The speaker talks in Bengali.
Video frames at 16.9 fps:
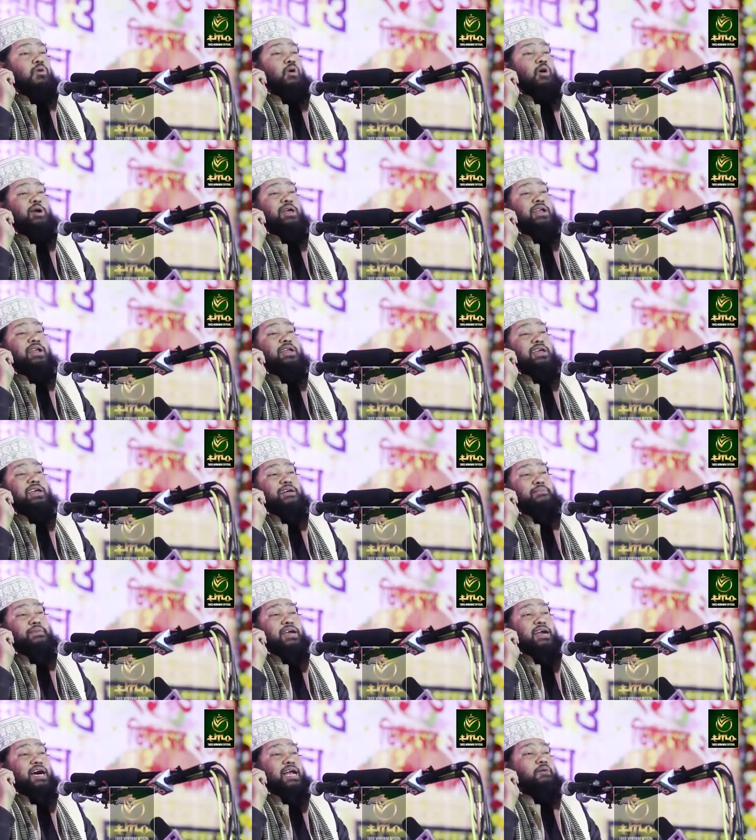মডেলকে
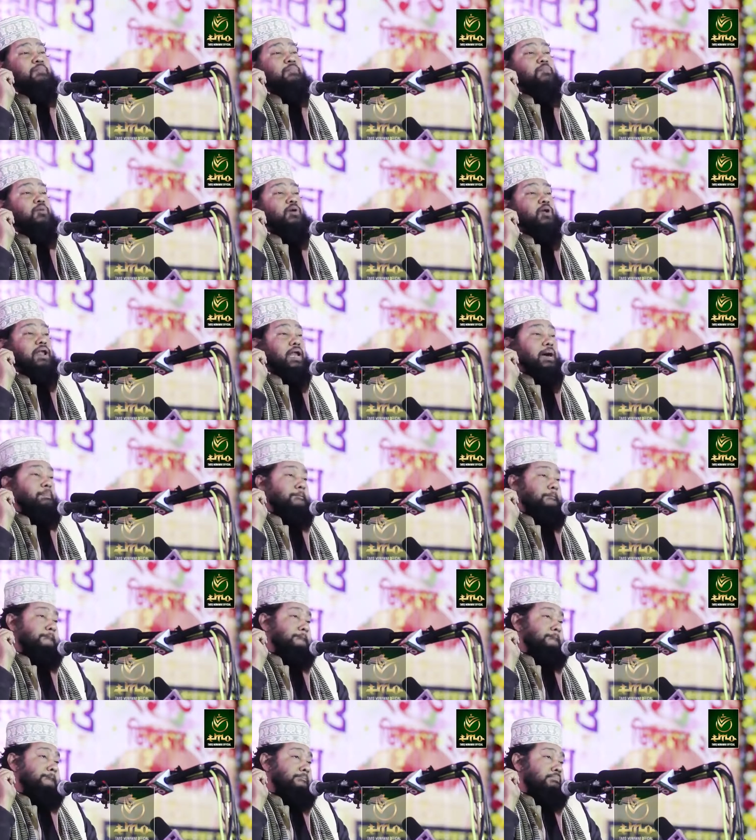আমি কালেমা পড়ালাম
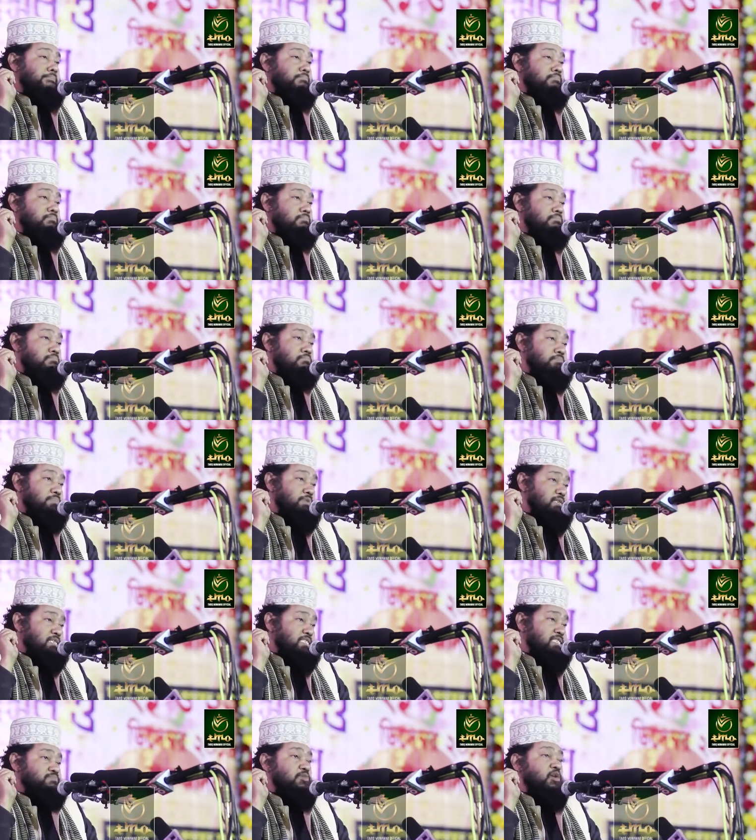
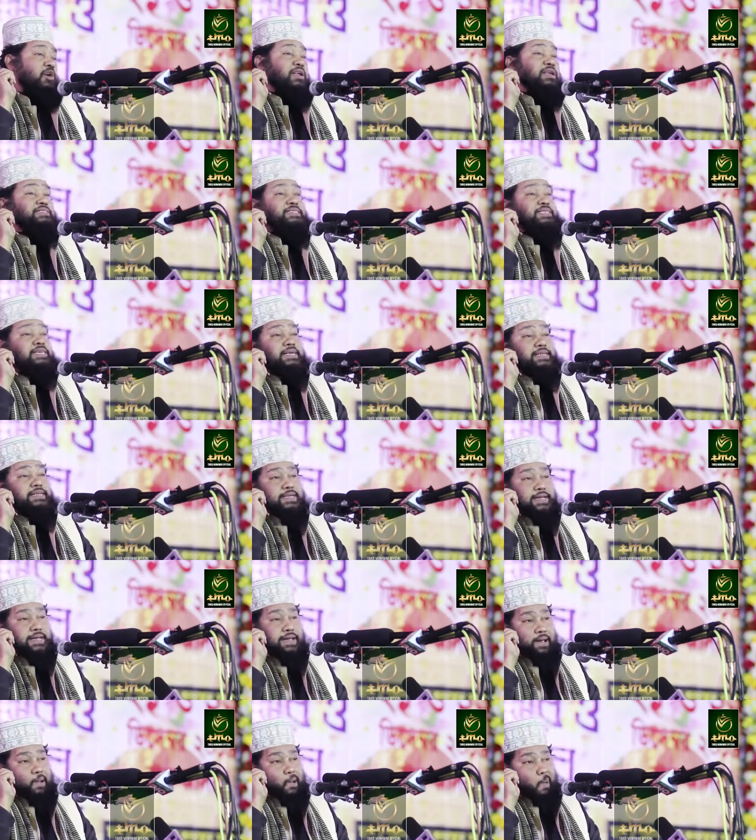ব্রিটিশ মডেল ছিলেন
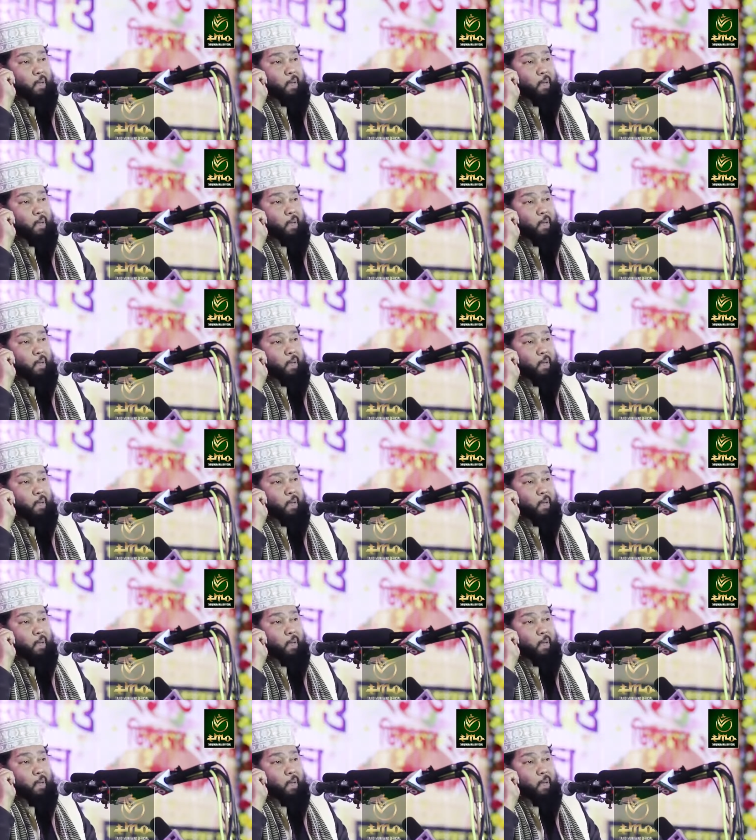তিনি